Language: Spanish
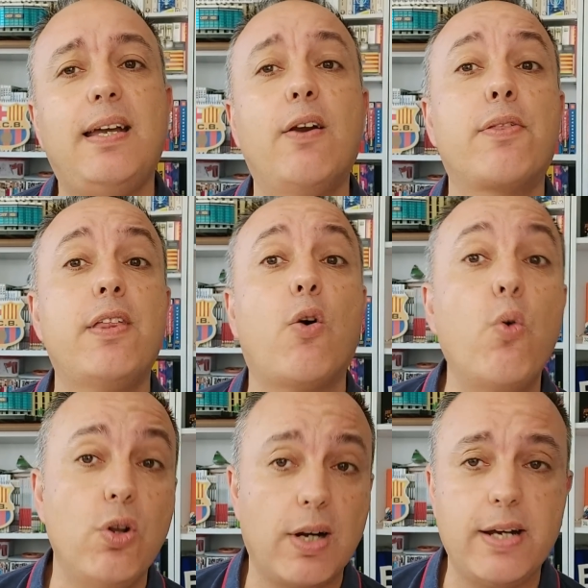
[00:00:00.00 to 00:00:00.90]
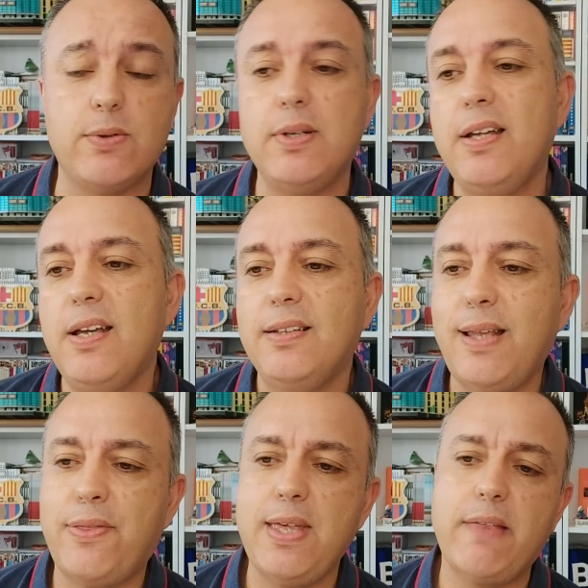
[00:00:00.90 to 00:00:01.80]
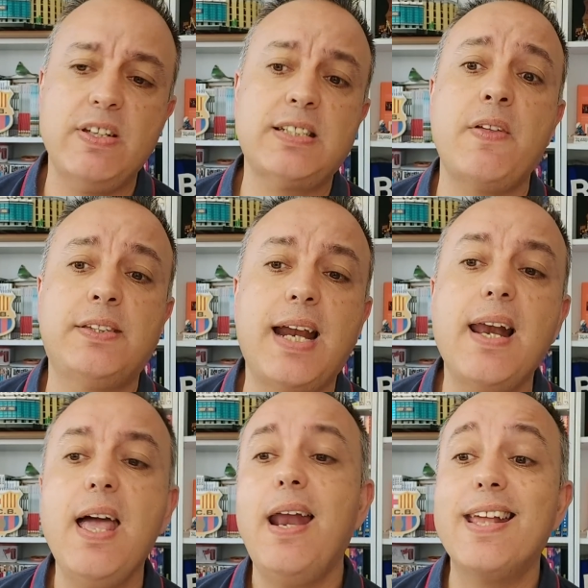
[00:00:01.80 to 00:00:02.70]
el 11 de julio, claro decía Defensa Central,